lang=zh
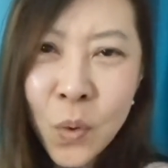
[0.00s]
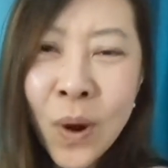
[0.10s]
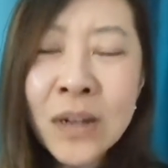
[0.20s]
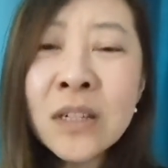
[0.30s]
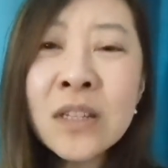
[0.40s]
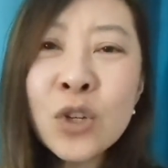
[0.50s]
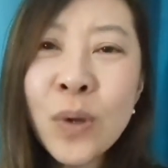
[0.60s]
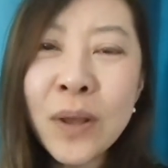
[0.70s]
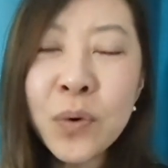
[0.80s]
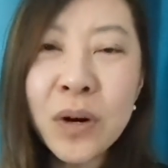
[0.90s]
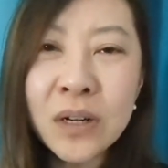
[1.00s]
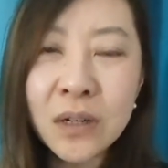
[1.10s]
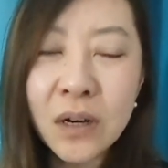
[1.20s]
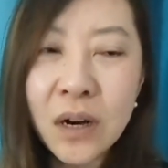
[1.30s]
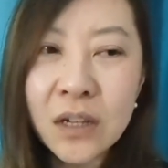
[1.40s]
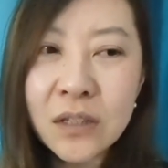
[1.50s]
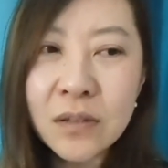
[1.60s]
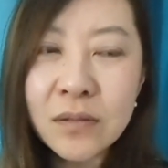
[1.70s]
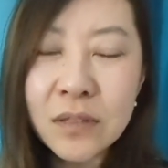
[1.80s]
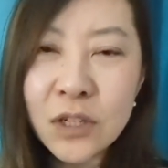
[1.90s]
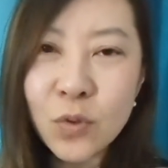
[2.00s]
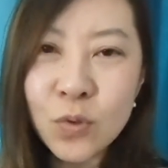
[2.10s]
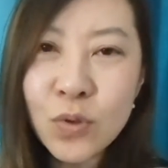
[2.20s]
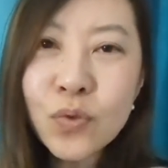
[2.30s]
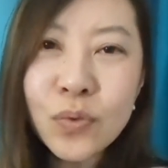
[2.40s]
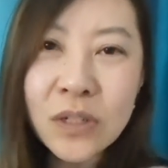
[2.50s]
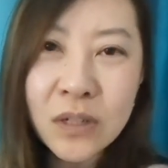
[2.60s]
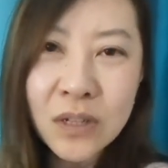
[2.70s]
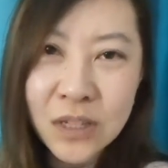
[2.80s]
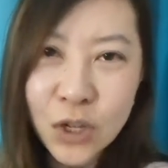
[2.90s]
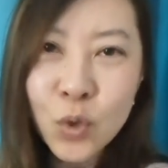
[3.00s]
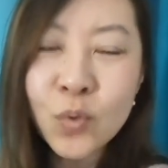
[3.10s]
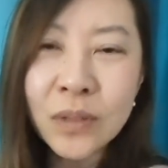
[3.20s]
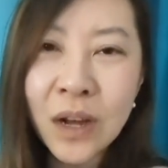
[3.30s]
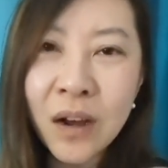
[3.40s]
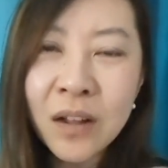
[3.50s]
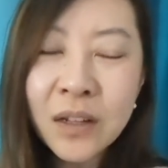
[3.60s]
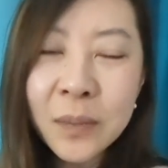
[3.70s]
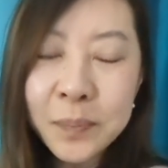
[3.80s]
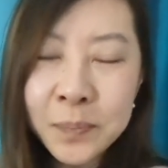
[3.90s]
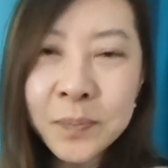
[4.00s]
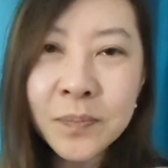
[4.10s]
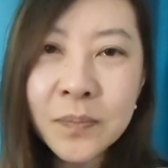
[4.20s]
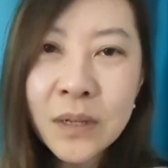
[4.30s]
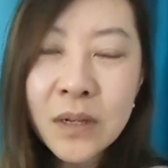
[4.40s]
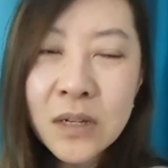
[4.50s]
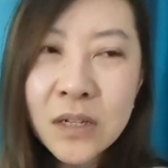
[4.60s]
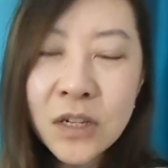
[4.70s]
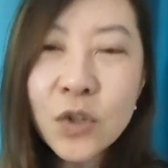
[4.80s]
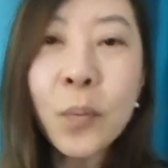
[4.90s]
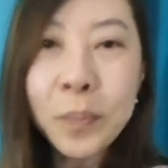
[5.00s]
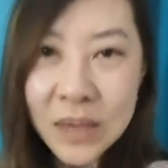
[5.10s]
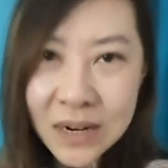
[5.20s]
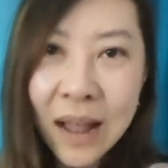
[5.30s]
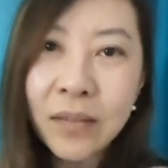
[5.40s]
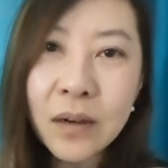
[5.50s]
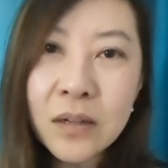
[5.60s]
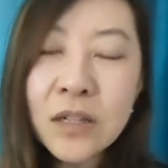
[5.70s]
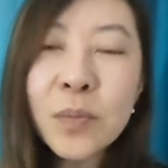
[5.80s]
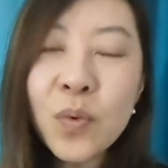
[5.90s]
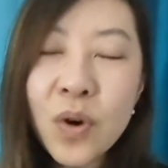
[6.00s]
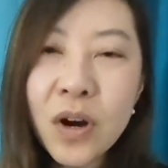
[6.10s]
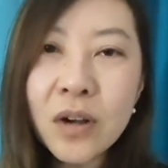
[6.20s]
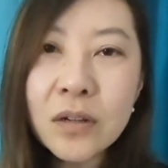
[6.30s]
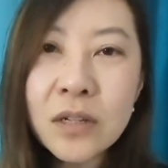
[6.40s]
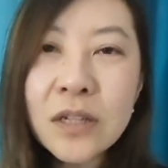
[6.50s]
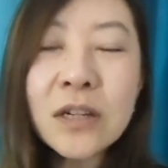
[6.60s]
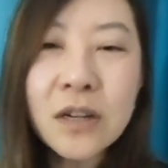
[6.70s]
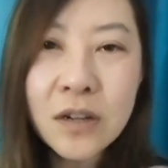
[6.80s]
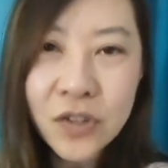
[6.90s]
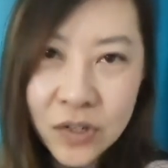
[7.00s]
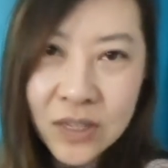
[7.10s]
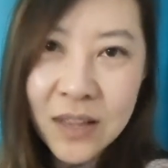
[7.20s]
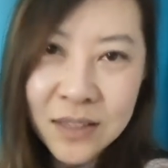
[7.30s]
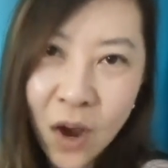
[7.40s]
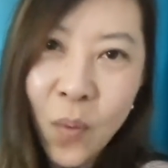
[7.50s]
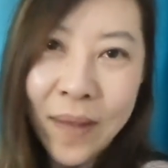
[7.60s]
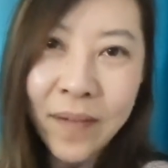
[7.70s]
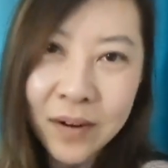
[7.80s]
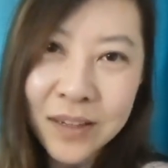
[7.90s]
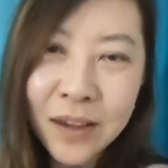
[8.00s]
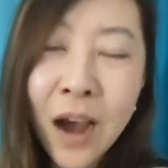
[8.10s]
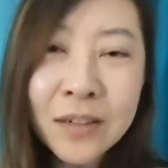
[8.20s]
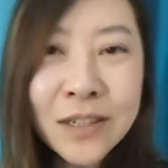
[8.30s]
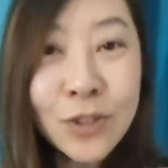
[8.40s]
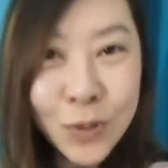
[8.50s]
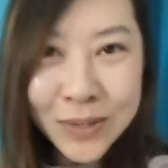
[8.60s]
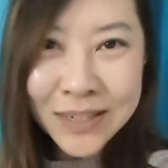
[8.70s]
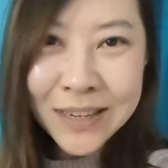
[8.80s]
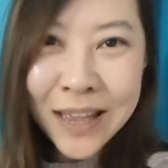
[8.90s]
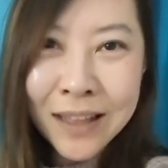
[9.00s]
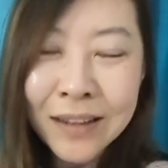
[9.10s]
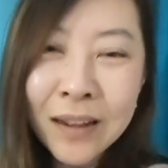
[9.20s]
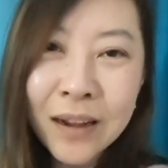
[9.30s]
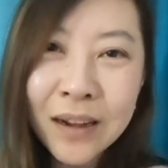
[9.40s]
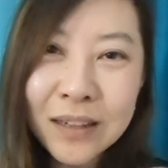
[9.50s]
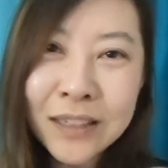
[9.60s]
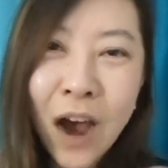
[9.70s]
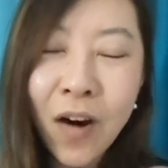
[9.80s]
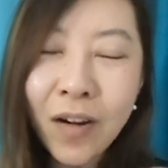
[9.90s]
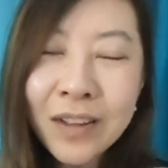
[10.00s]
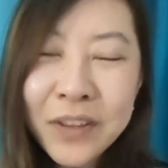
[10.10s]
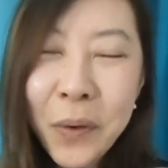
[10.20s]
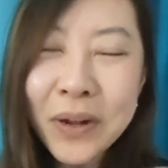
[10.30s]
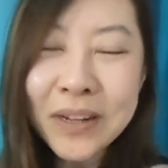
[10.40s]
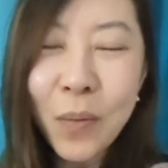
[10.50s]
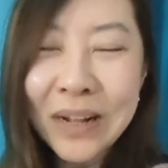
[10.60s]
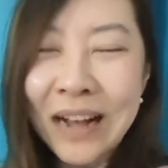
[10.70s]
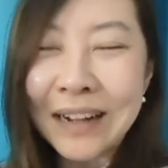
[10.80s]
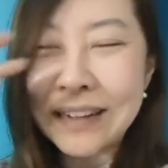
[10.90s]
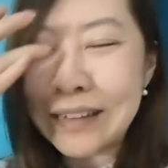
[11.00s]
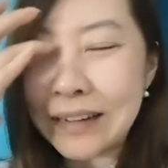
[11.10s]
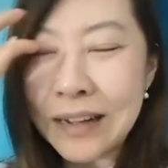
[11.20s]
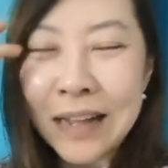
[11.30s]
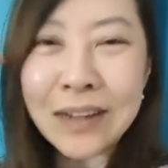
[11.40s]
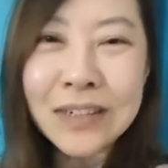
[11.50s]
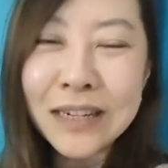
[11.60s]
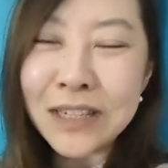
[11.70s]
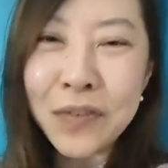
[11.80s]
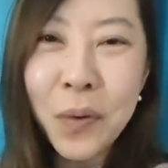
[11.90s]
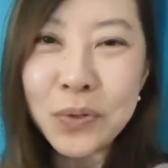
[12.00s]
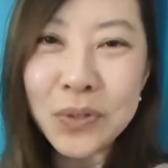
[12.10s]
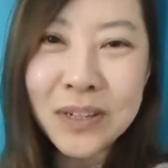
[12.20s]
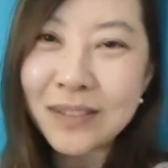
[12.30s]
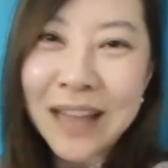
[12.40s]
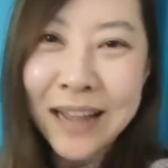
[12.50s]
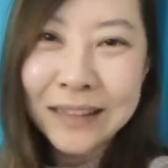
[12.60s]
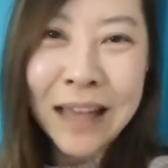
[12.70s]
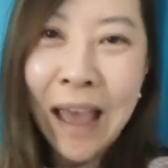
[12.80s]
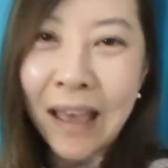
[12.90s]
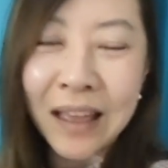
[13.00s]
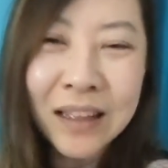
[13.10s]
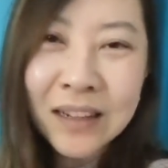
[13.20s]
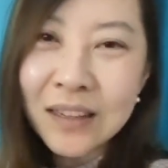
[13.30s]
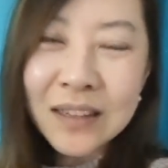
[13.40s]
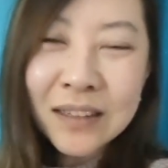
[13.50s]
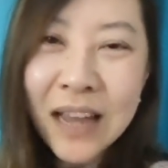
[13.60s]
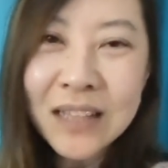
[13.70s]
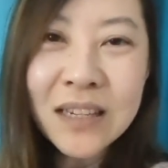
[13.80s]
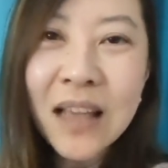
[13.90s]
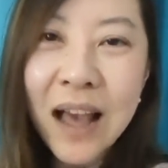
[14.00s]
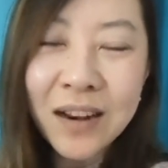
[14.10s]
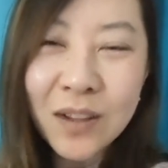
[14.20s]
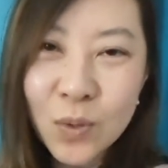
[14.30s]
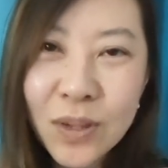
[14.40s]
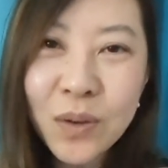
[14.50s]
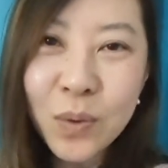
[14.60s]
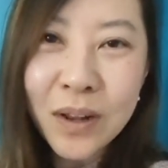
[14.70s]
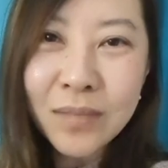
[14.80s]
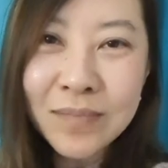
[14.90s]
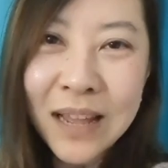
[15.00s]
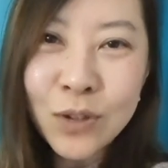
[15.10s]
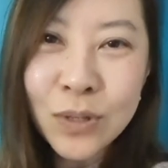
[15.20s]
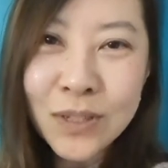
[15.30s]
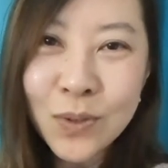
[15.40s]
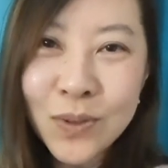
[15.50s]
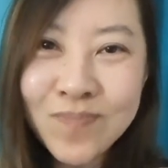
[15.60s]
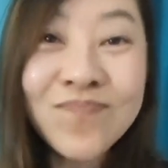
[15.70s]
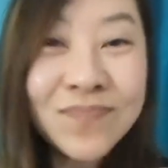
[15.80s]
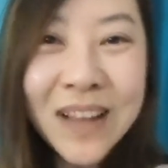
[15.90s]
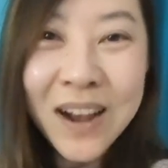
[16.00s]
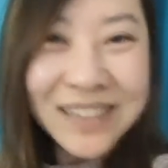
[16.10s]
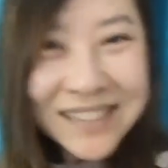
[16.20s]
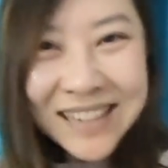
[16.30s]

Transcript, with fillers: 皇室的衰落和嗯，这种君主制的结束呢，嗯，是一种必然的，只不过是时间早晚而已。好，这就是我今天呃要，因为我我刚刚刚刚看到这个新闻，我觉得太太太惊讶了，所以我来说几句。嗯，好，再